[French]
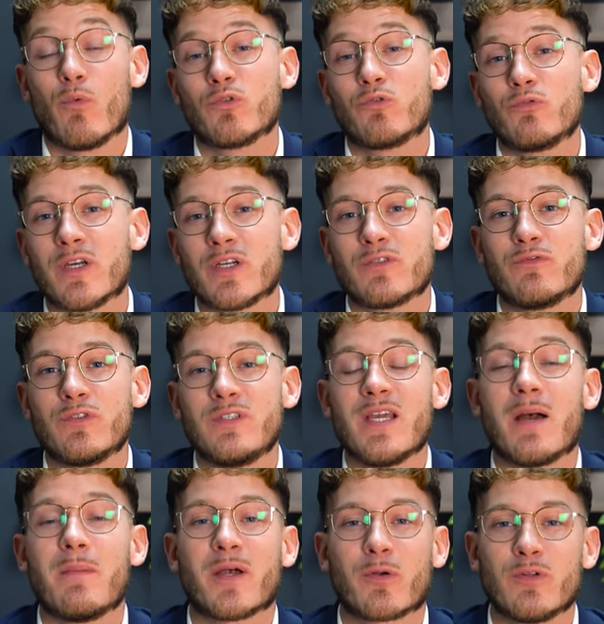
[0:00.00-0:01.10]
Moi en tout cas je vous
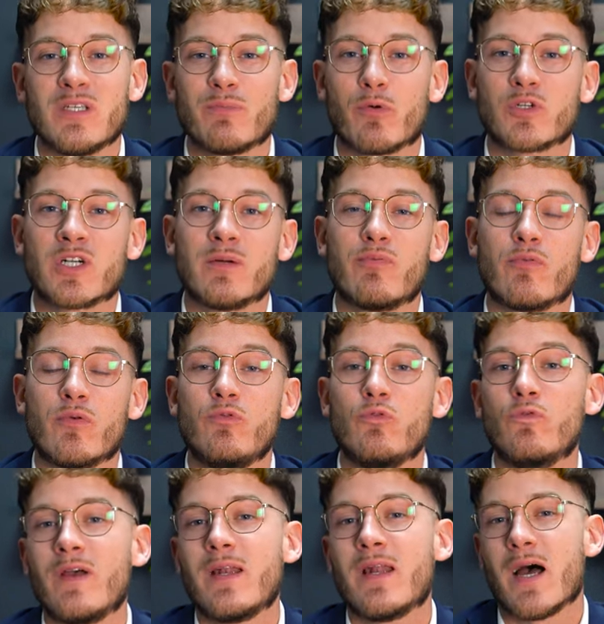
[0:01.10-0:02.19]
dis à mercredi prochain pour une
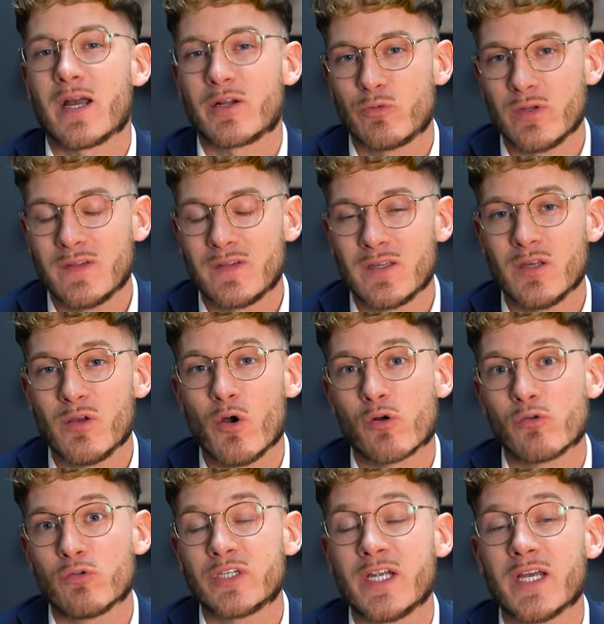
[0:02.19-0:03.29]
nouvelle actualité
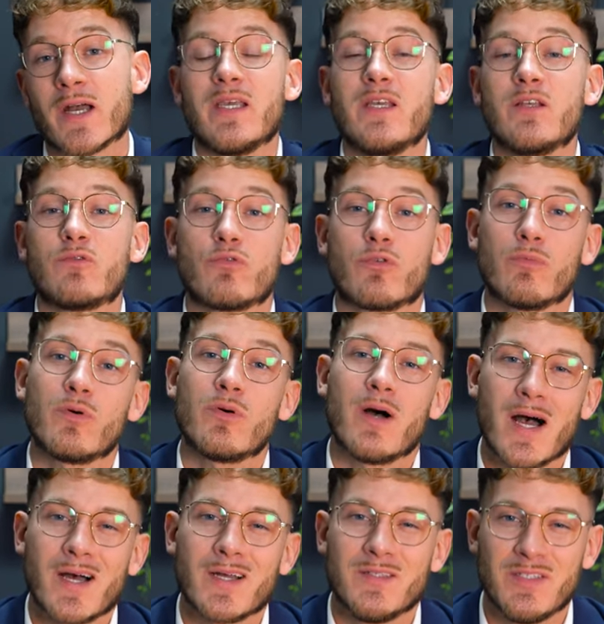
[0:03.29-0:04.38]
horlogère et sûrement
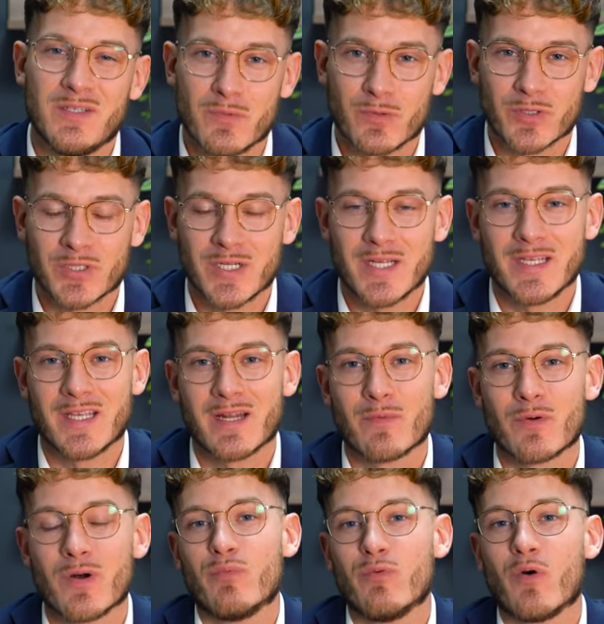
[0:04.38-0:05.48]
à dimanche
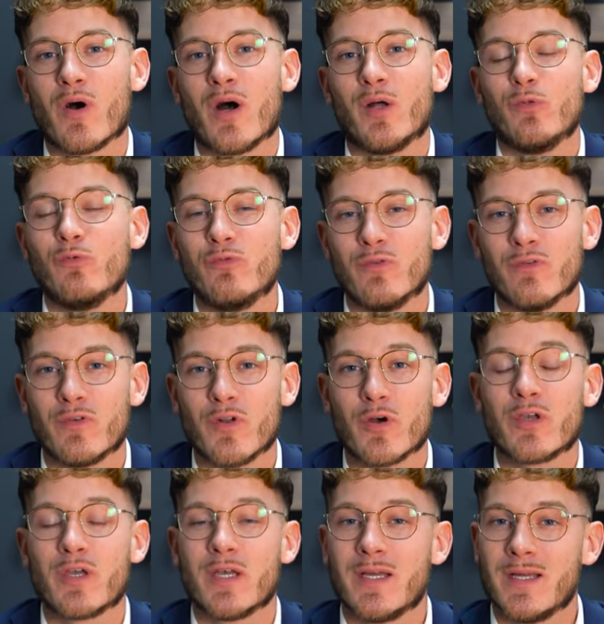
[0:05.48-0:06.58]
également pour un nouveau
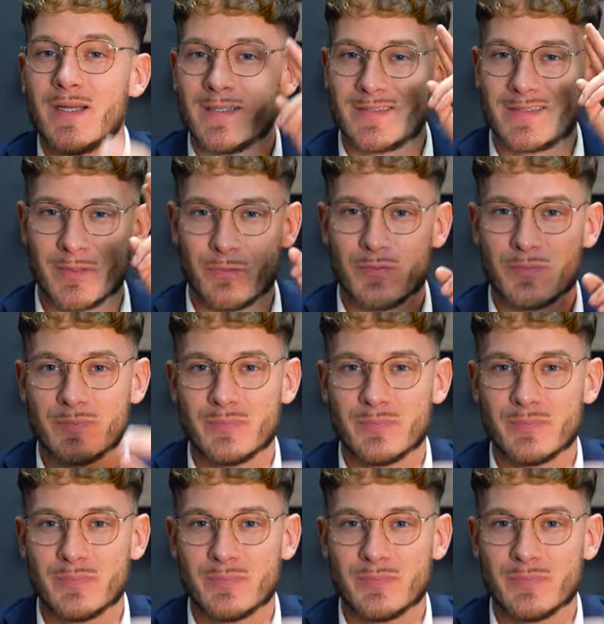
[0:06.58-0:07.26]
vlog. Salut